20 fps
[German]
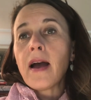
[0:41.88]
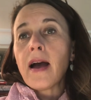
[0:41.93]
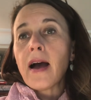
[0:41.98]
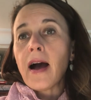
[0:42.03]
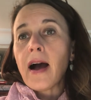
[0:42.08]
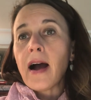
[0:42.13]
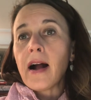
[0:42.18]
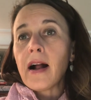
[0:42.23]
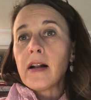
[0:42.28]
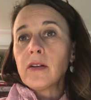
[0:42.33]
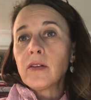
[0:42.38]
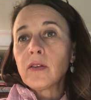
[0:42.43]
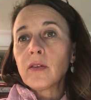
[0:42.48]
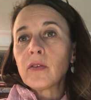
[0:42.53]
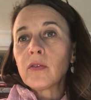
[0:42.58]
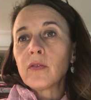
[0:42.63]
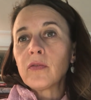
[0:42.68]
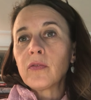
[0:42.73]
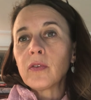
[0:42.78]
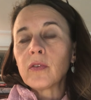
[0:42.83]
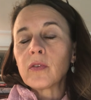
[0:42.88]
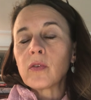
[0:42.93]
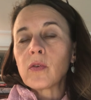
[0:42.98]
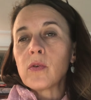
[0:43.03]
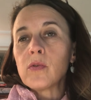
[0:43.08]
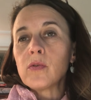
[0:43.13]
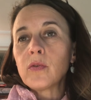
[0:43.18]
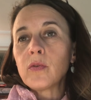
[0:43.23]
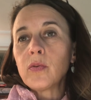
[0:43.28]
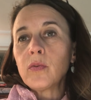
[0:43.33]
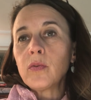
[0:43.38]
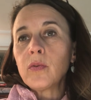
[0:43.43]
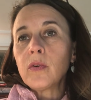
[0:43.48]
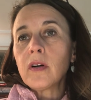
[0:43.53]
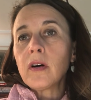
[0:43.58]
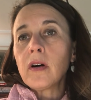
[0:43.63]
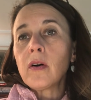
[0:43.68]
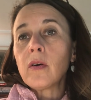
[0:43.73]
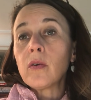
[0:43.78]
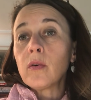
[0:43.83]
Erhaltung von
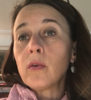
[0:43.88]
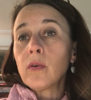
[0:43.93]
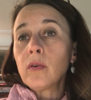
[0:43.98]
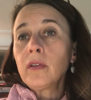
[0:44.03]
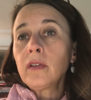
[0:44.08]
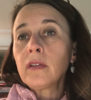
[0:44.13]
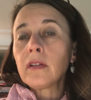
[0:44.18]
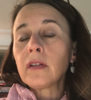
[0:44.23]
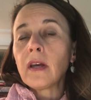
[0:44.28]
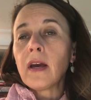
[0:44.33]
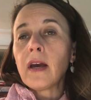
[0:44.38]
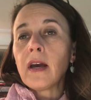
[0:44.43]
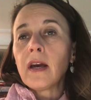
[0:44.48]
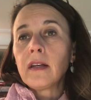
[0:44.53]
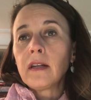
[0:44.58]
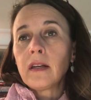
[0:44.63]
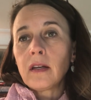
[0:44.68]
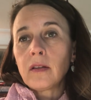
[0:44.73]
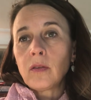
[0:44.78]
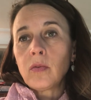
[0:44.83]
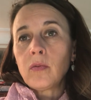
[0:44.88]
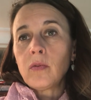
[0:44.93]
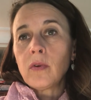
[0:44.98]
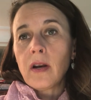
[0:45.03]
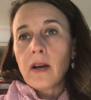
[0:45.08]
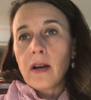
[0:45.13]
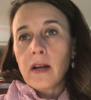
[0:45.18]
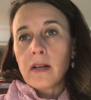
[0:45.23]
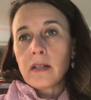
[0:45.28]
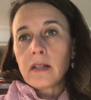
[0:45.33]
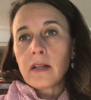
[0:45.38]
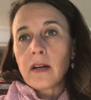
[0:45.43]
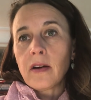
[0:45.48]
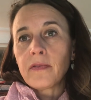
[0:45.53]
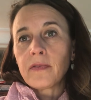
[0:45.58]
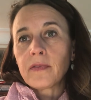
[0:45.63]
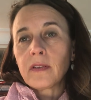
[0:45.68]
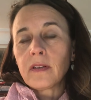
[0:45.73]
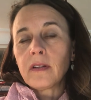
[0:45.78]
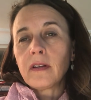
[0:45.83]
Kultur und
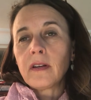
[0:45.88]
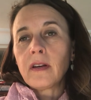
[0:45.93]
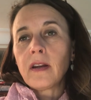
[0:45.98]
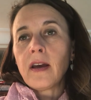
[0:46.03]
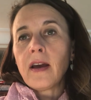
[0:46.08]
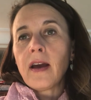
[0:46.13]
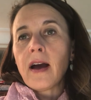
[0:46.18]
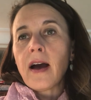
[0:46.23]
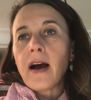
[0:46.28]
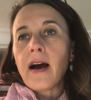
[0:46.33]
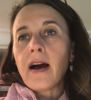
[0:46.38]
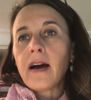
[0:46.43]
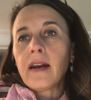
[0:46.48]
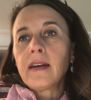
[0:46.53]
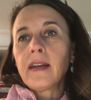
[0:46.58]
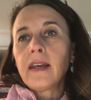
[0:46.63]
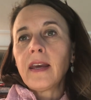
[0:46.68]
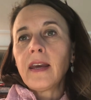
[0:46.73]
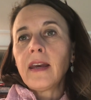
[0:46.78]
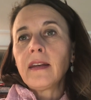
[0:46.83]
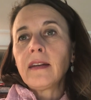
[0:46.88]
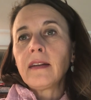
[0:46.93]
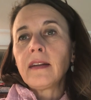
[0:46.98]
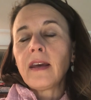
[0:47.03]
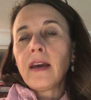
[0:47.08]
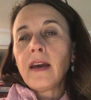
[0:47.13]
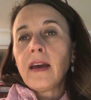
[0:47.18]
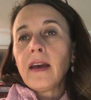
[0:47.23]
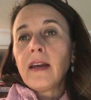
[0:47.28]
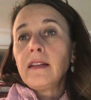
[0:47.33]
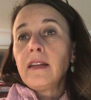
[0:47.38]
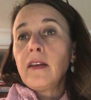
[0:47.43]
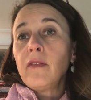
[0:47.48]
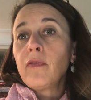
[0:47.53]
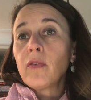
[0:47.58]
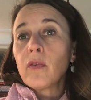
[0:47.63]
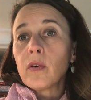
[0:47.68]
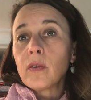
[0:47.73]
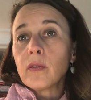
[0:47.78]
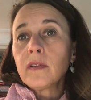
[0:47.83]
Naturlandschaften angeht, die
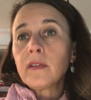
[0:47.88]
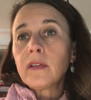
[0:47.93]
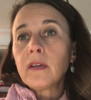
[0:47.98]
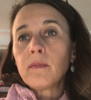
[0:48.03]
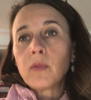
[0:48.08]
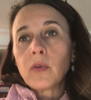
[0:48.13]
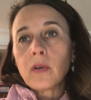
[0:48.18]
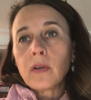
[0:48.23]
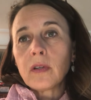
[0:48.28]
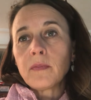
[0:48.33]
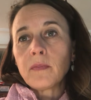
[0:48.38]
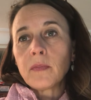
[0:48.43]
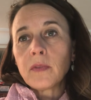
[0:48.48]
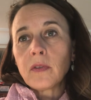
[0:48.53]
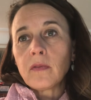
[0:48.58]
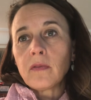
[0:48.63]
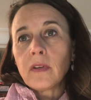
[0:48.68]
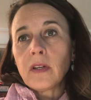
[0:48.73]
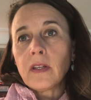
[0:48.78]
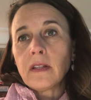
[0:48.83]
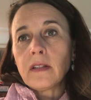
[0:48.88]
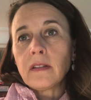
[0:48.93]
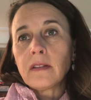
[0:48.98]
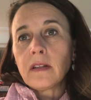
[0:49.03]
für uns im Tourismus so wichtig